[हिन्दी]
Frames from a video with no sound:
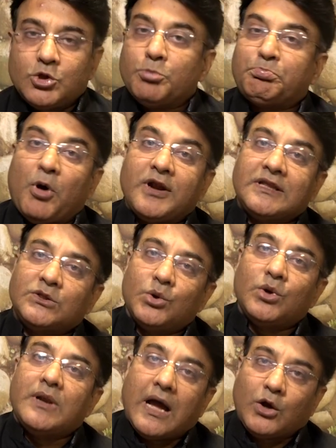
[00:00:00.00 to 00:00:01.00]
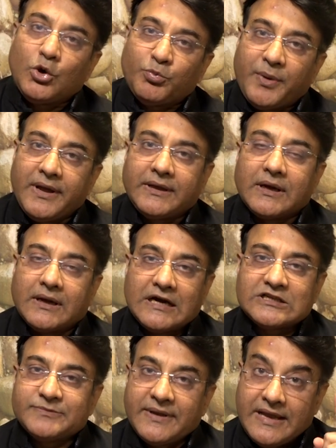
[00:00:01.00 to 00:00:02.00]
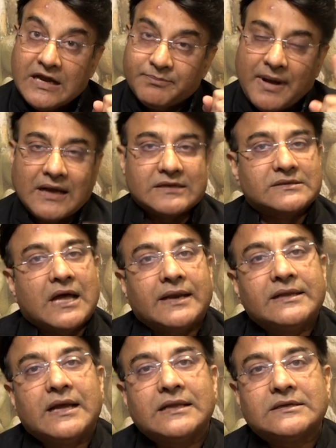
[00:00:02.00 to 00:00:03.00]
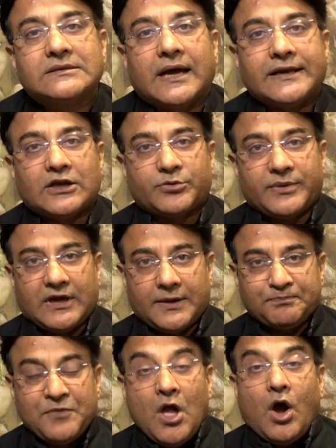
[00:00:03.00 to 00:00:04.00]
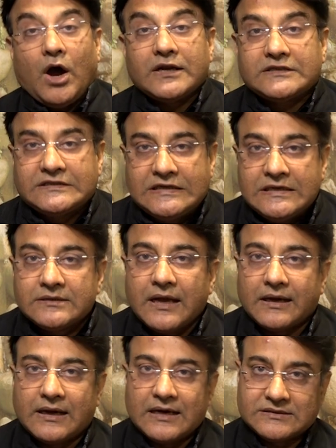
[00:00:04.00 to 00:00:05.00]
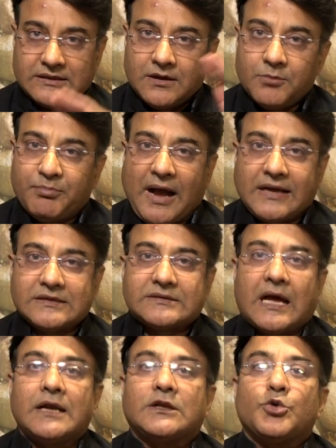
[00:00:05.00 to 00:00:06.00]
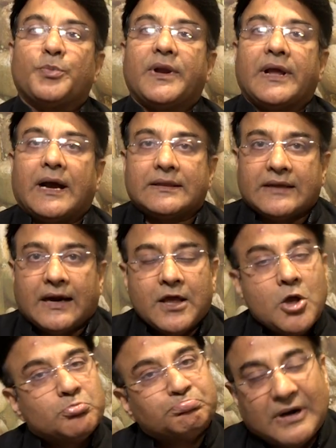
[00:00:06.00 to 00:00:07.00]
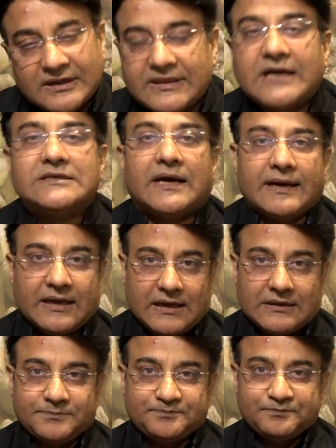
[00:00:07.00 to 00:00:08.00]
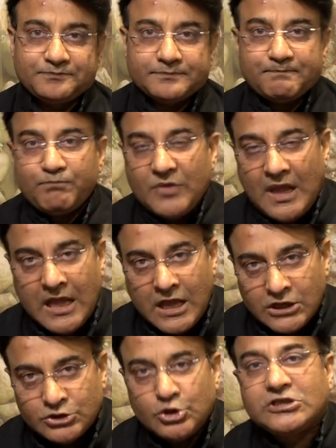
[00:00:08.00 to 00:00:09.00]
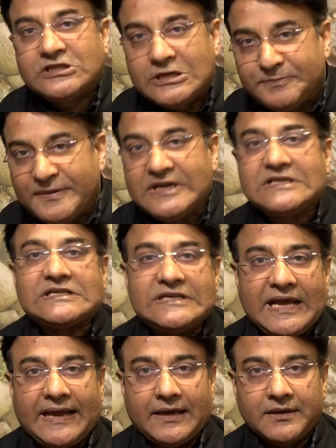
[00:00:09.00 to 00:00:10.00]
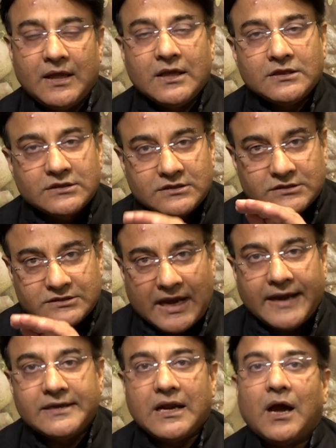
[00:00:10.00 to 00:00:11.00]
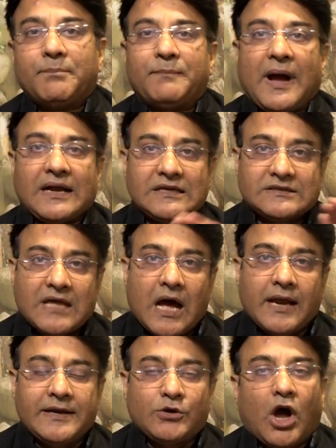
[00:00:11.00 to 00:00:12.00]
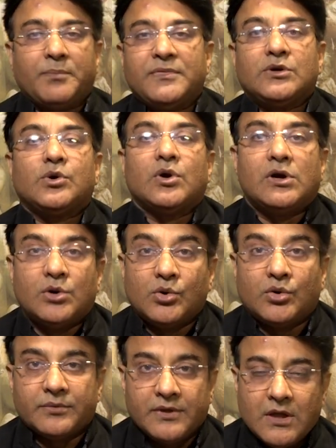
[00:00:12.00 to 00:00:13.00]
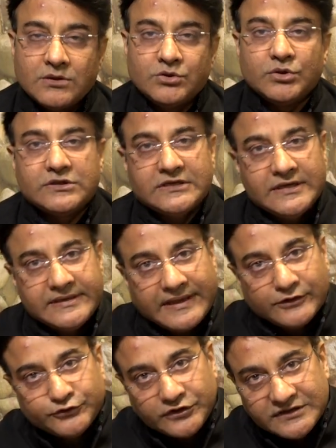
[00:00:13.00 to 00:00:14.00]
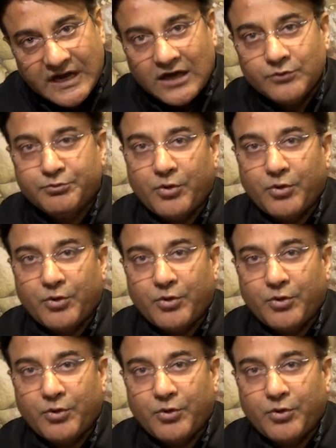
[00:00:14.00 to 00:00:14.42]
तो पौने दो लाख रुपए के कर्ज में एक पाकिस्तानी आज की तारीख में है और चीन का कर्ज पाकिस्तान के ऊपर लगातार बढ़ता जा रहा है जो सीपीसी है चाइना पाकिस्तान इकोनॉमिक कॉरिडोर जो चीन के शिंजियांग